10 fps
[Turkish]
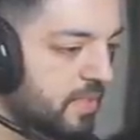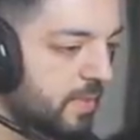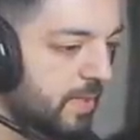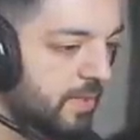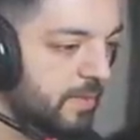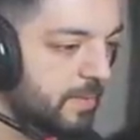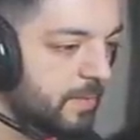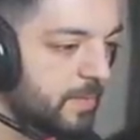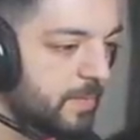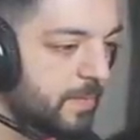acaba?
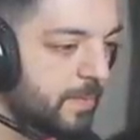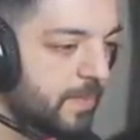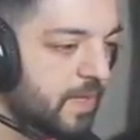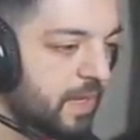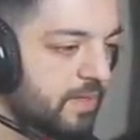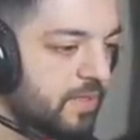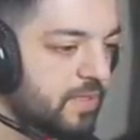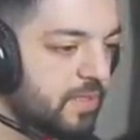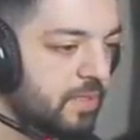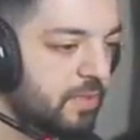
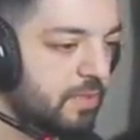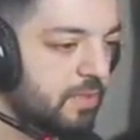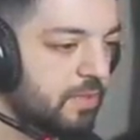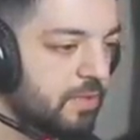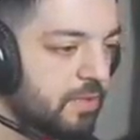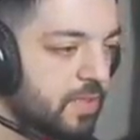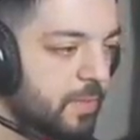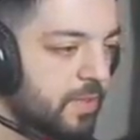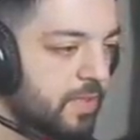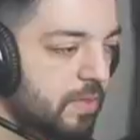Kardeş.
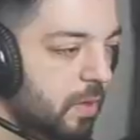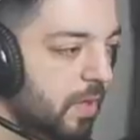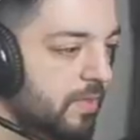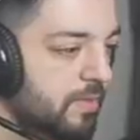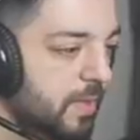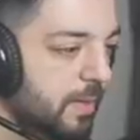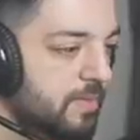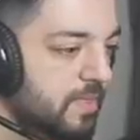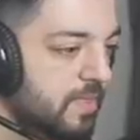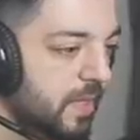Kapıları... Ah
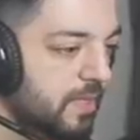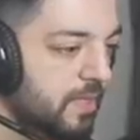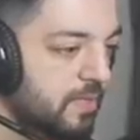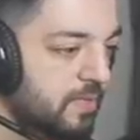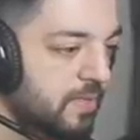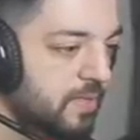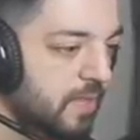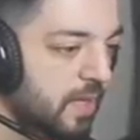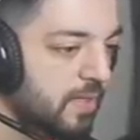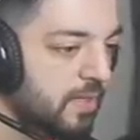tamam sesi geldi. Sesi
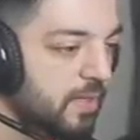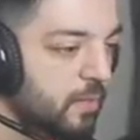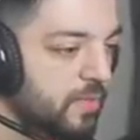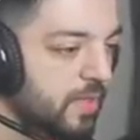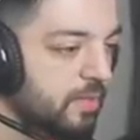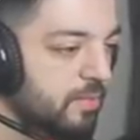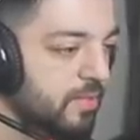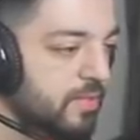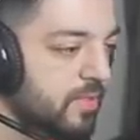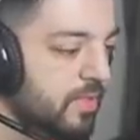geldi. Okey
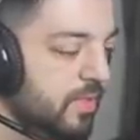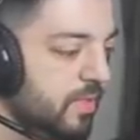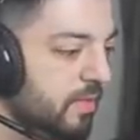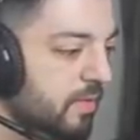buradasın.